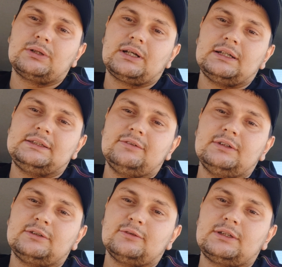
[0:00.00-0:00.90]
быть
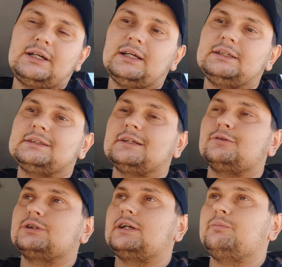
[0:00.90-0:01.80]
красивый изнутри, а не
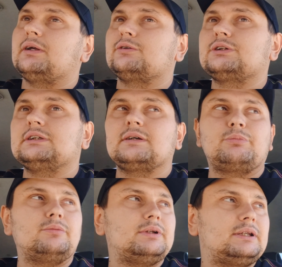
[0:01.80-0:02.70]
снаружи, ребятушки,
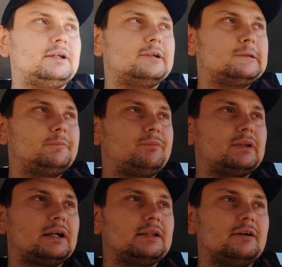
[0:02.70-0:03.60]
запомните.
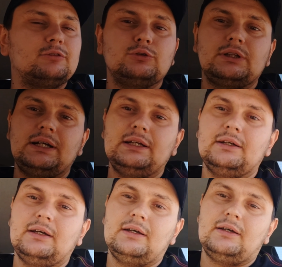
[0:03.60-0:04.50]
когда внутри
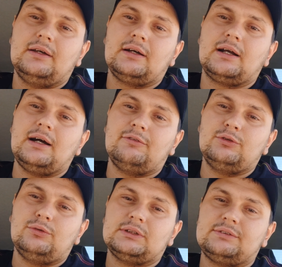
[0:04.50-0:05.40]

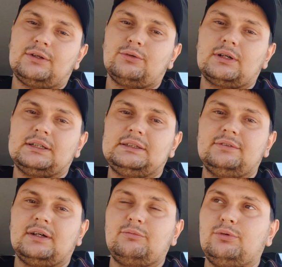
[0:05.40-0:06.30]
говно, а сверху
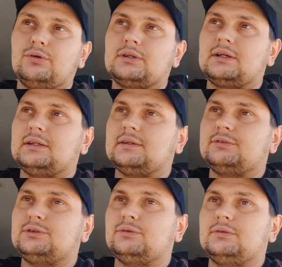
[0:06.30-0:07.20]
красивая обертка, это
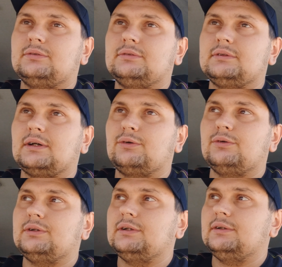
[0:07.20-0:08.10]
все
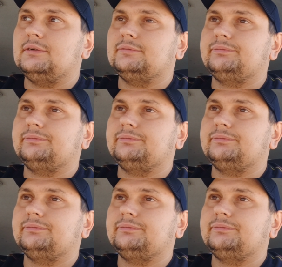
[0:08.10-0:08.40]
такое дело.